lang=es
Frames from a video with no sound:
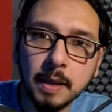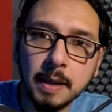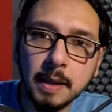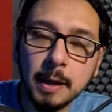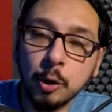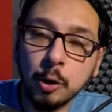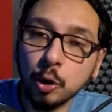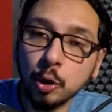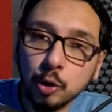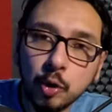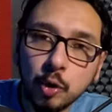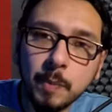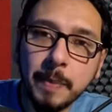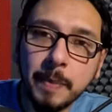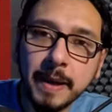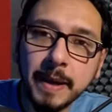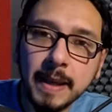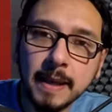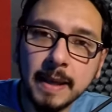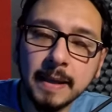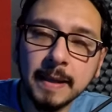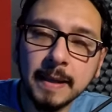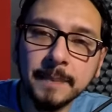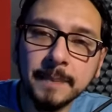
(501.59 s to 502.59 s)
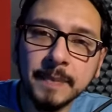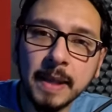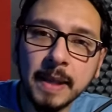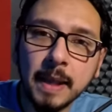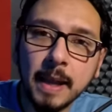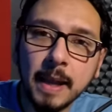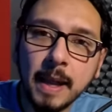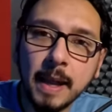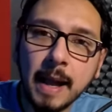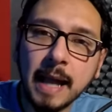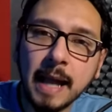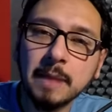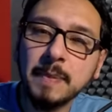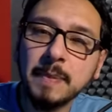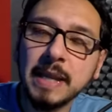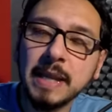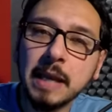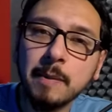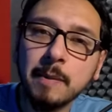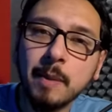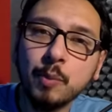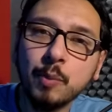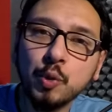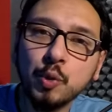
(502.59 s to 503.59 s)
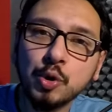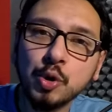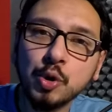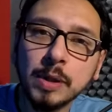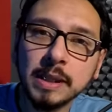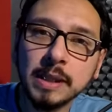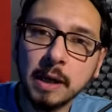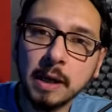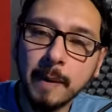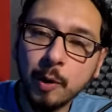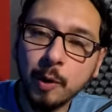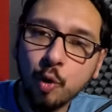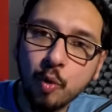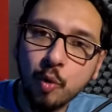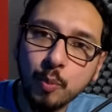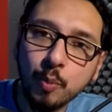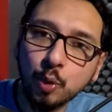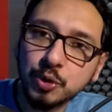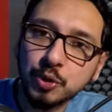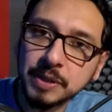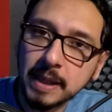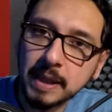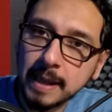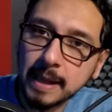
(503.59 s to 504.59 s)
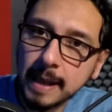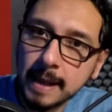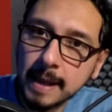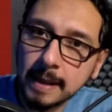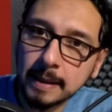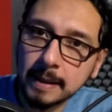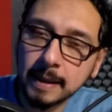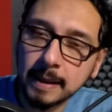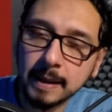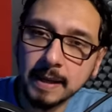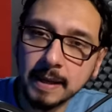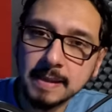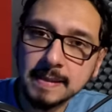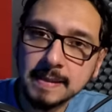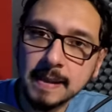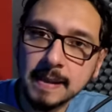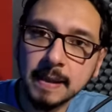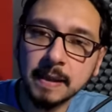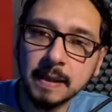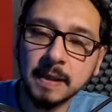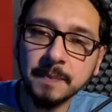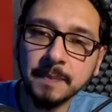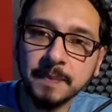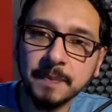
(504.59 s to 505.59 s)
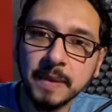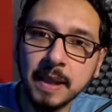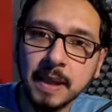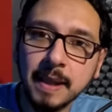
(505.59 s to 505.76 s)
El doctor Pereira admiraba mucho el trabajo musical de Creseri